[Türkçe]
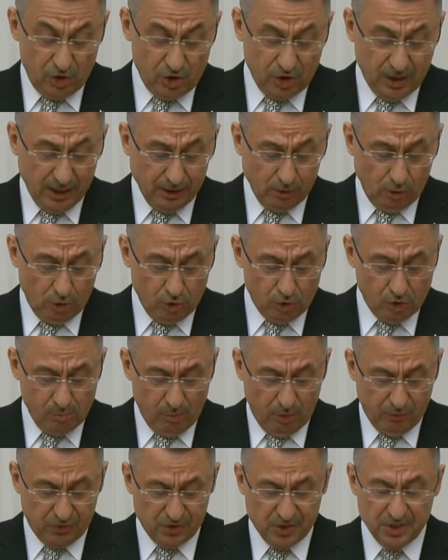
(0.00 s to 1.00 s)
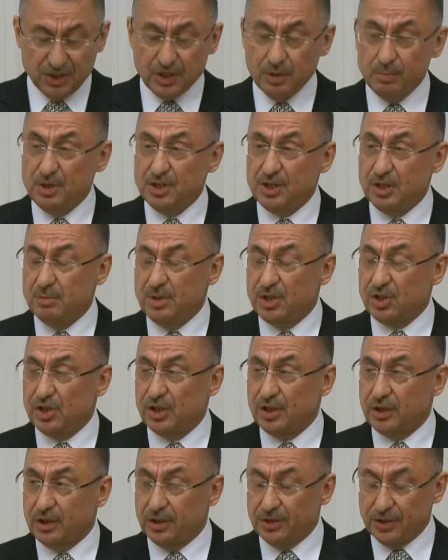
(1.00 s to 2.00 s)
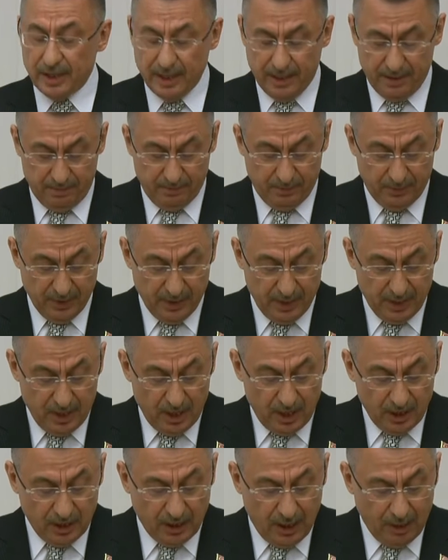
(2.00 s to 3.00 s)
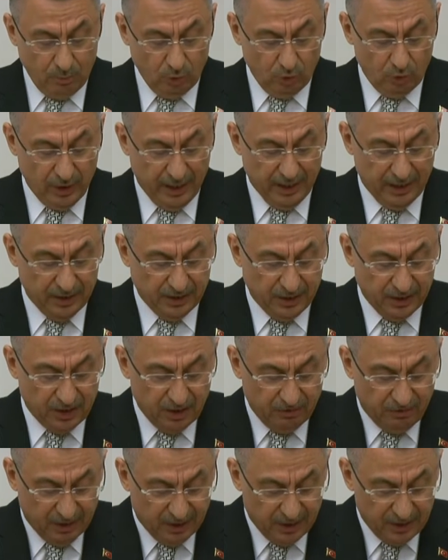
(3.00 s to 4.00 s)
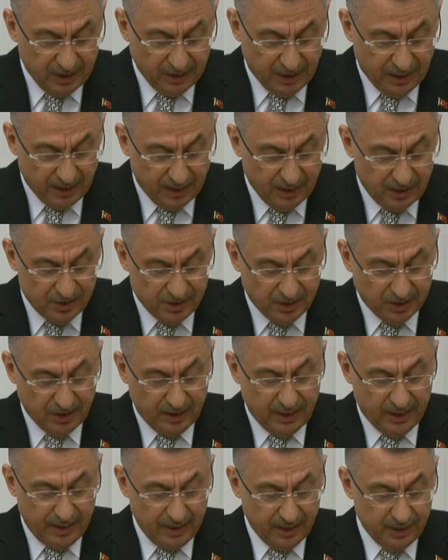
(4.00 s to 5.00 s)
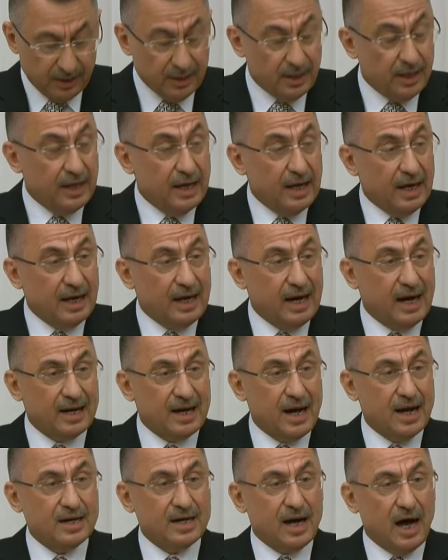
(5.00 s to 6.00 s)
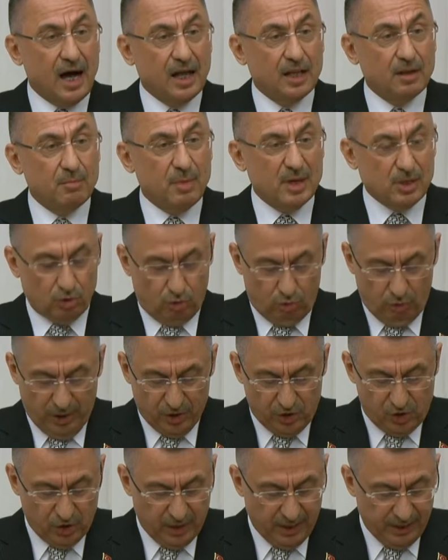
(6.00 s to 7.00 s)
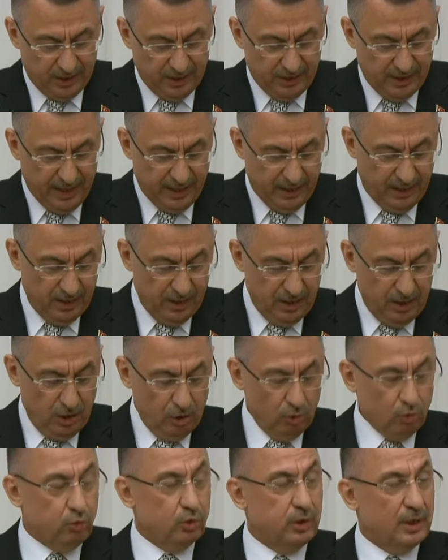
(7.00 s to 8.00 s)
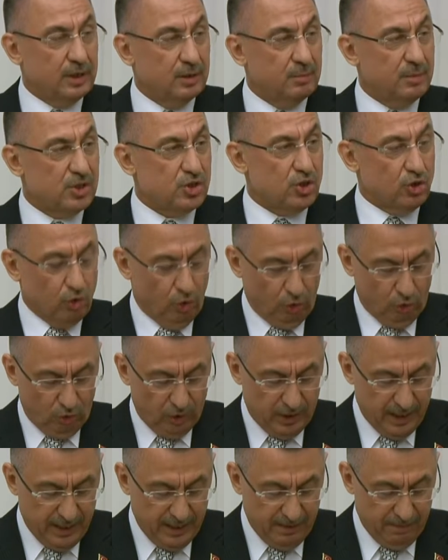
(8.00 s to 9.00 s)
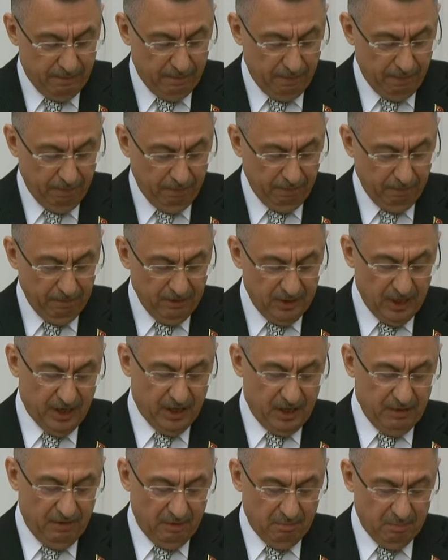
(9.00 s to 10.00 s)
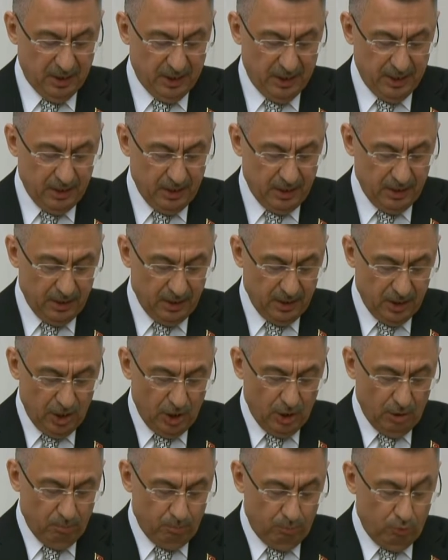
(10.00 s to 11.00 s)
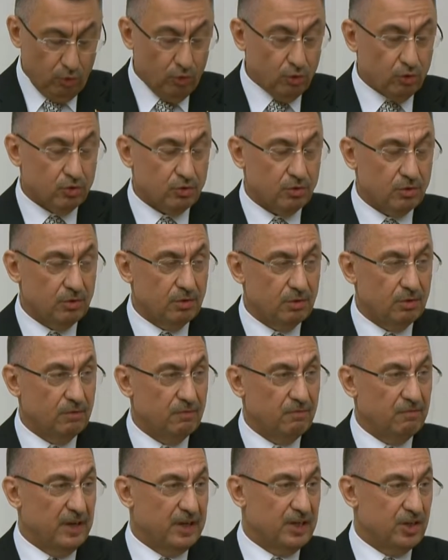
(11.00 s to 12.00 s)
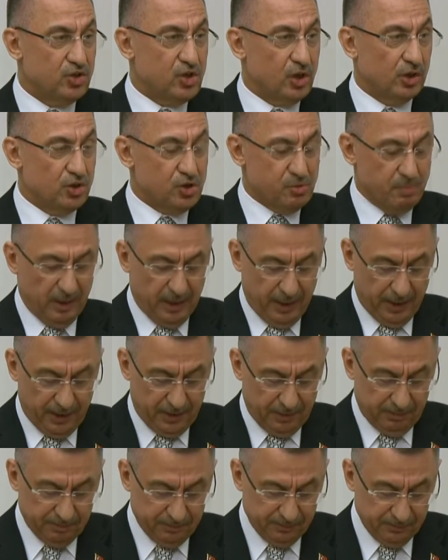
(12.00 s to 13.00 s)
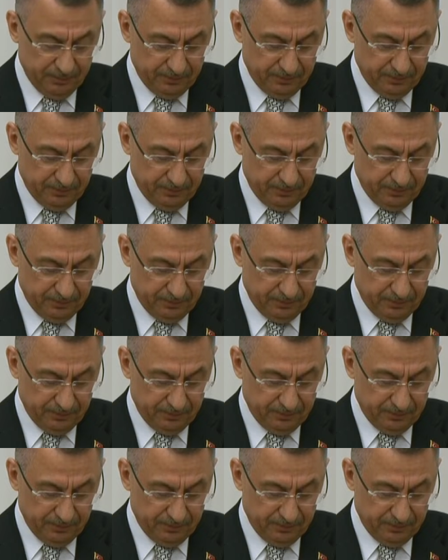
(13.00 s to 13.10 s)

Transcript: Dijital Dönüşüm Ofisi 2022 yılında kamunun elindeki verinin analiz edilerek karar alma süreçlerinde kullanılması yönünde yerli ve milli büyük veri çalışmalarını